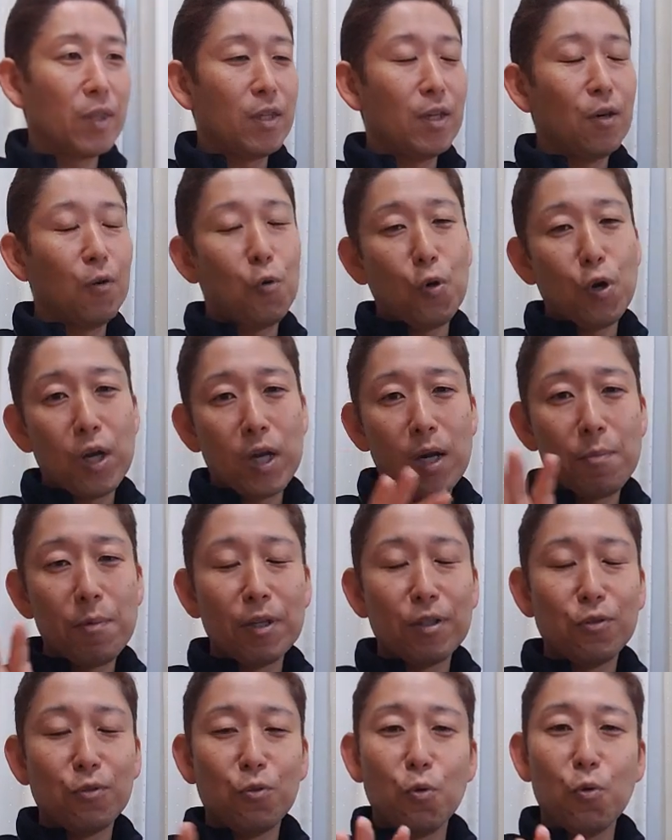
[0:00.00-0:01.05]
なんかこれがま
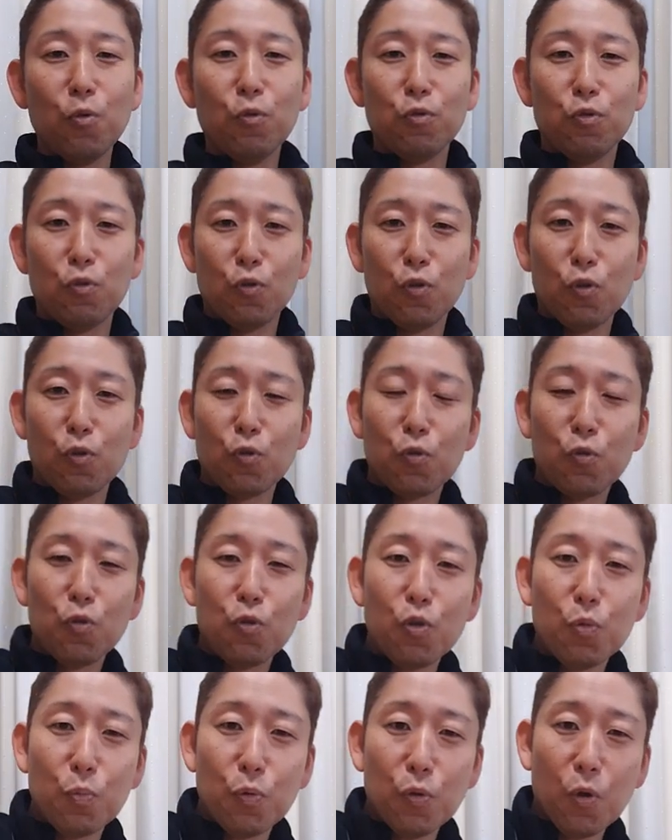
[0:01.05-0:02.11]
あ SixTONES という
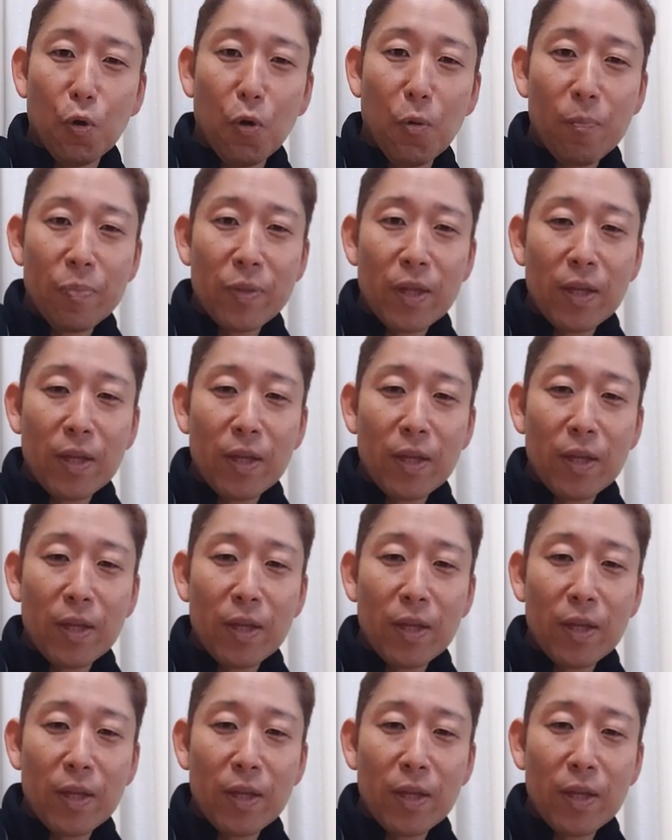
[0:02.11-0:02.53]
グループの